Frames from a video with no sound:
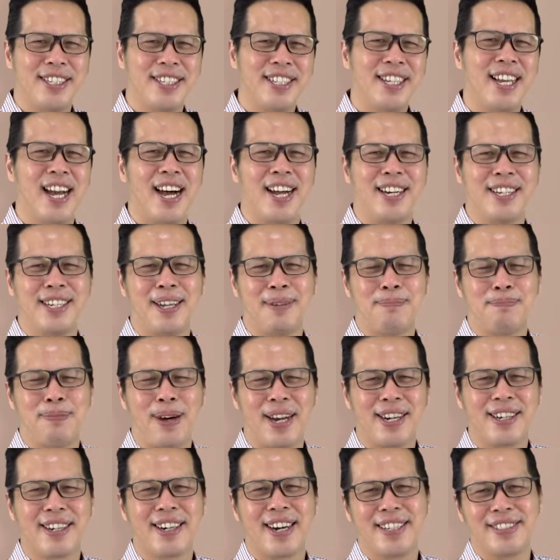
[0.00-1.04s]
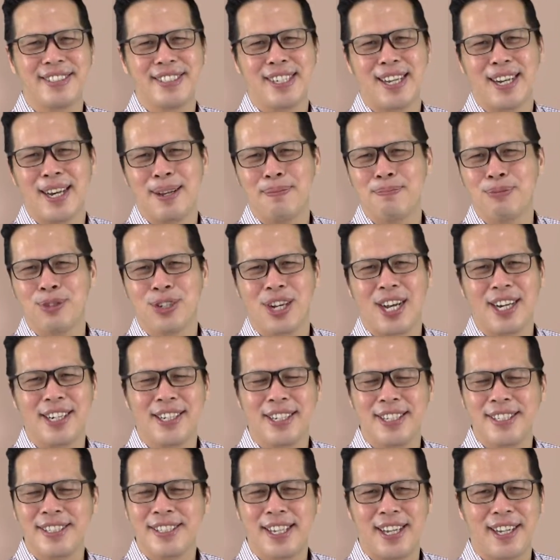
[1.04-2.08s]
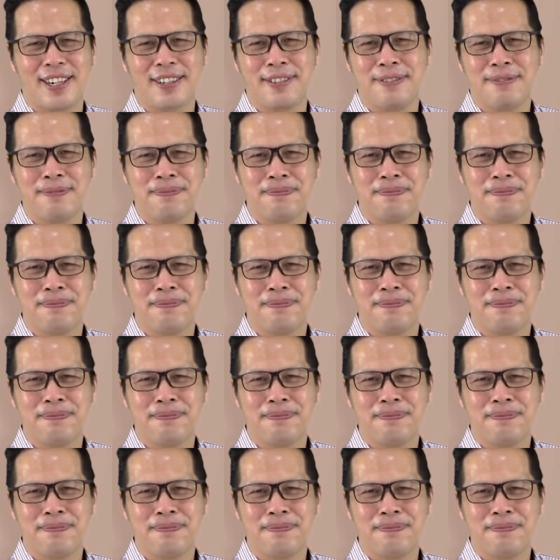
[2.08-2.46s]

di hadapan Raja Nebukadnezar.